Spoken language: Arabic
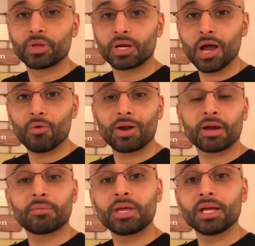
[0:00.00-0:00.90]
القهوة
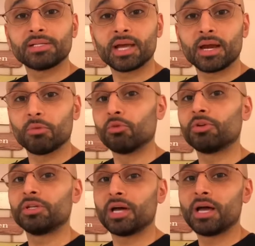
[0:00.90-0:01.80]
العربية زينة
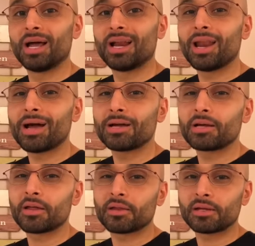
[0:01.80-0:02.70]
ومفيدة لكن
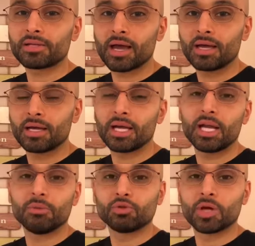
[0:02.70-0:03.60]
كثرتها هي
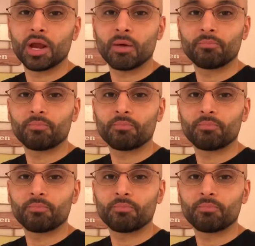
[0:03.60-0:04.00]
اللي مو زينة